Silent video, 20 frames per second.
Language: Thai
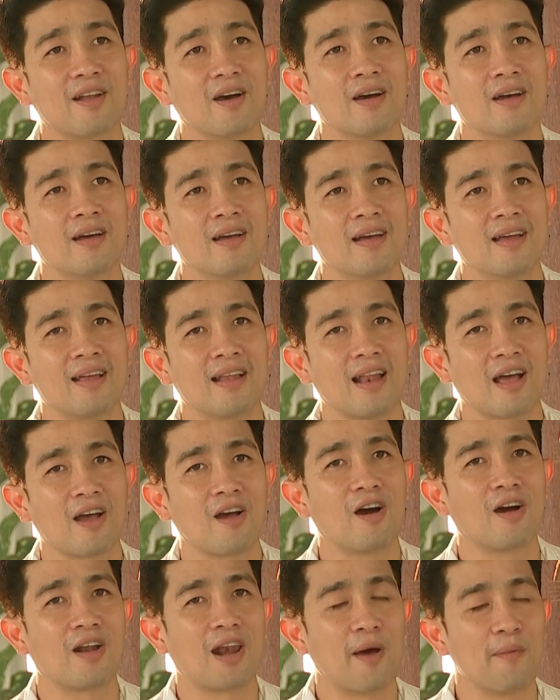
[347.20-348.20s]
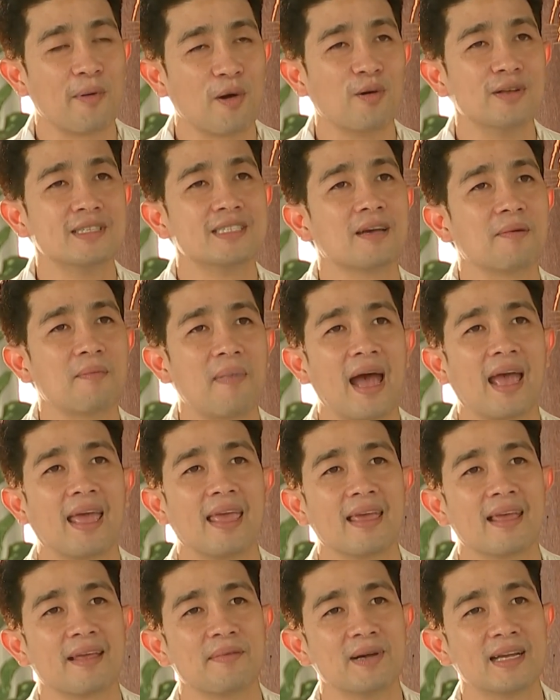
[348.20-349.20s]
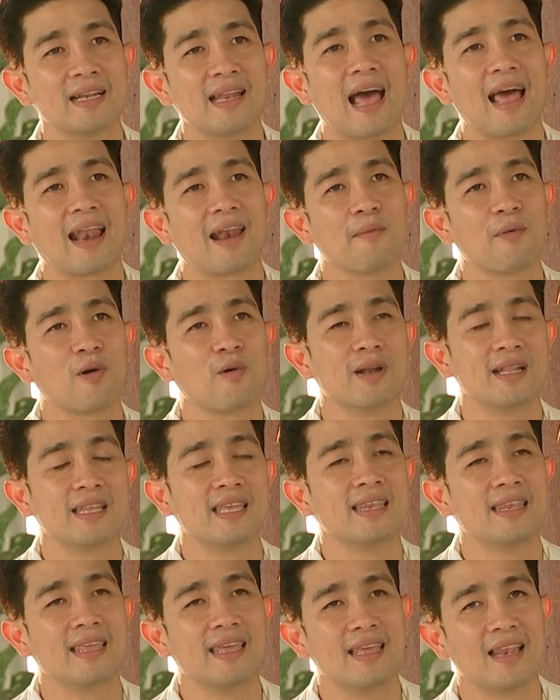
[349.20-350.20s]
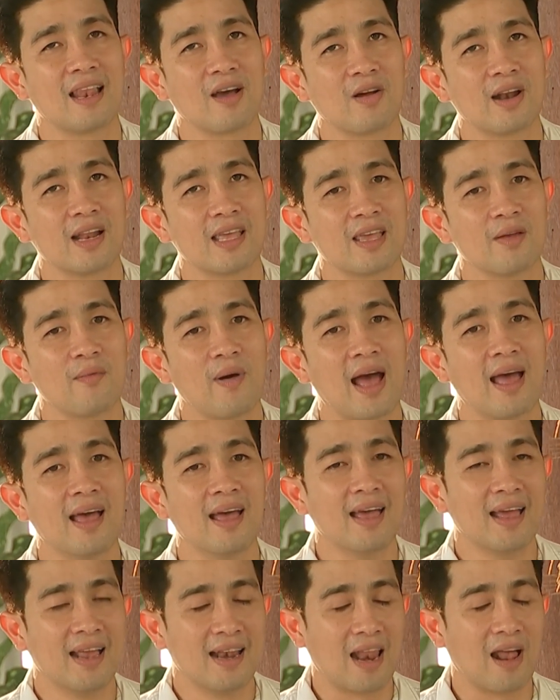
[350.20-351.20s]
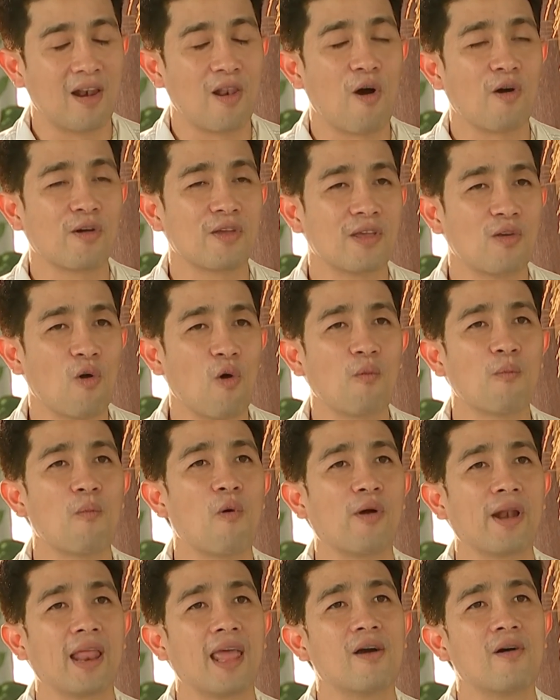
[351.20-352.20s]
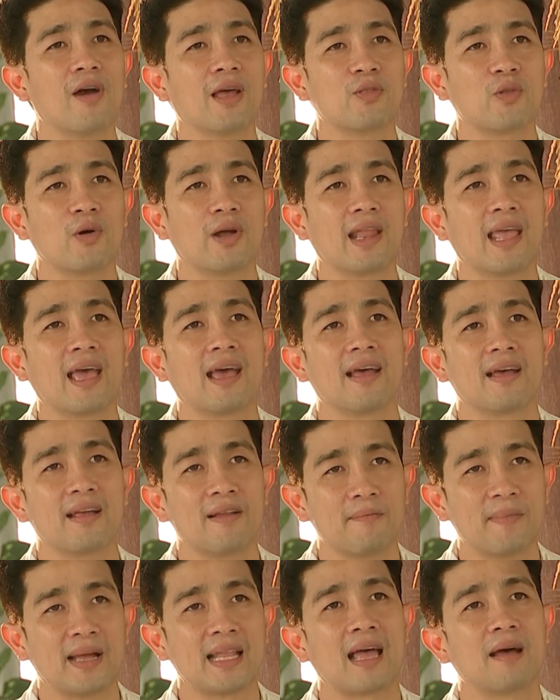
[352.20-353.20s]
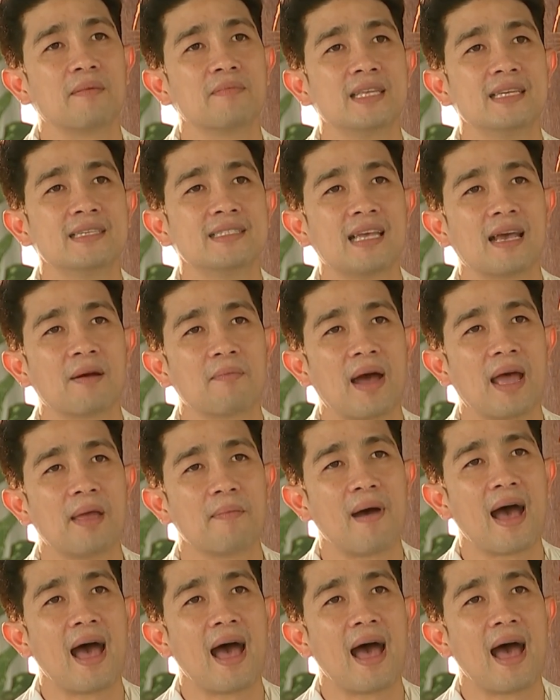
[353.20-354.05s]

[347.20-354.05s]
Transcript: นเนาะแล้วก็เราเป็นคนเชียงใหม่พื้นฐานเราเป็นคนที่นี่เราก็เลยคิดว่าเราลองยกโมเดลไอ้ตัวเนี้ยมาทำที่เชียงใหม่